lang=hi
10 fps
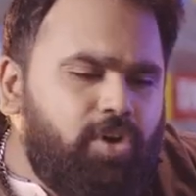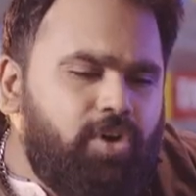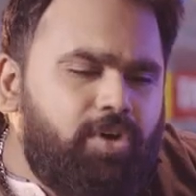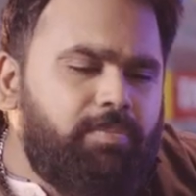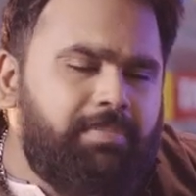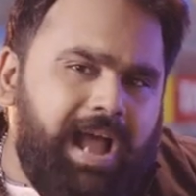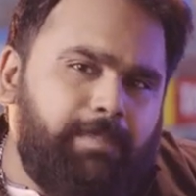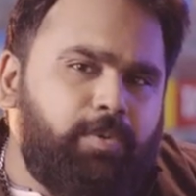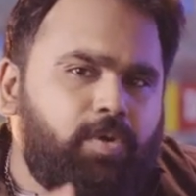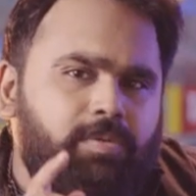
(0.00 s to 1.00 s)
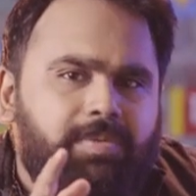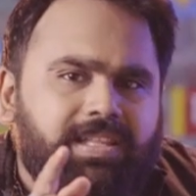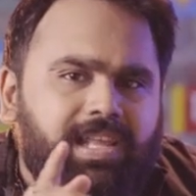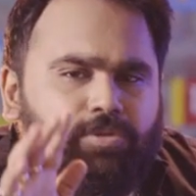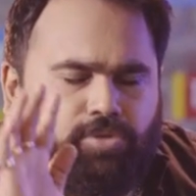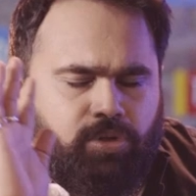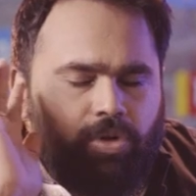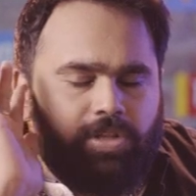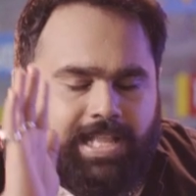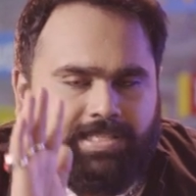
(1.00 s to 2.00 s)
तो मैं आप लोगों को भी बता रहा हूँ सुन
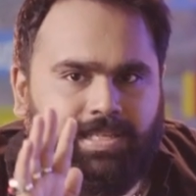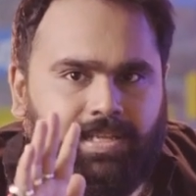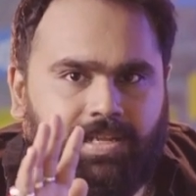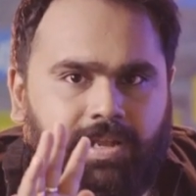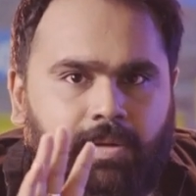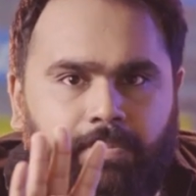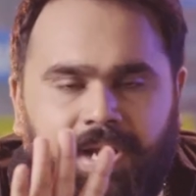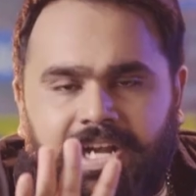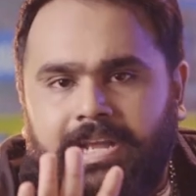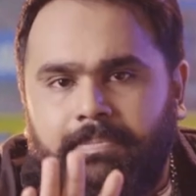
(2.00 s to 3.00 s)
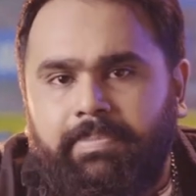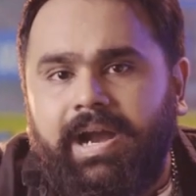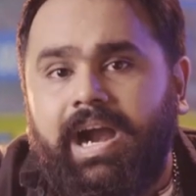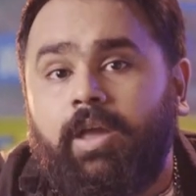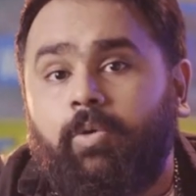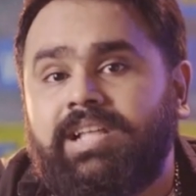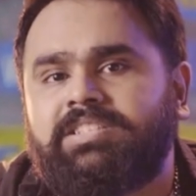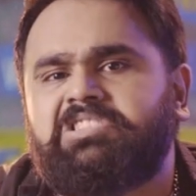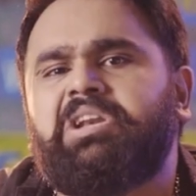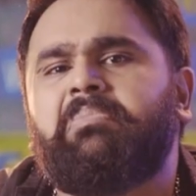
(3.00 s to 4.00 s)
लो ध्यान से पेटीएम पे एडवांस
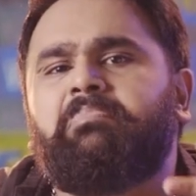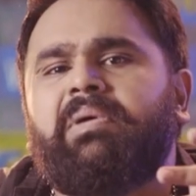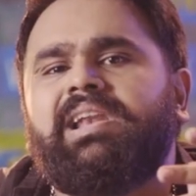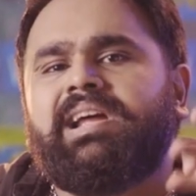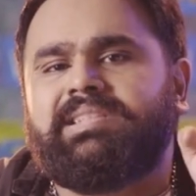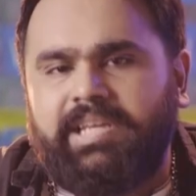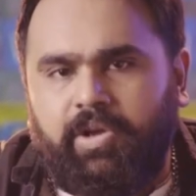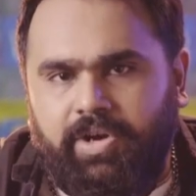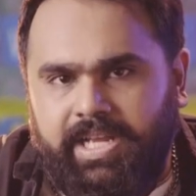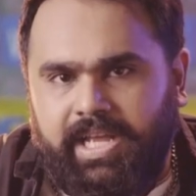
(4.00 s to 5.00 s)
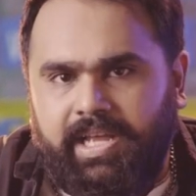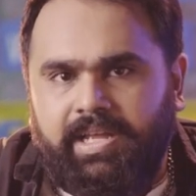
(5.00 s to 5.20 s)
ट्रिपल लेयर सिक्योरिटी है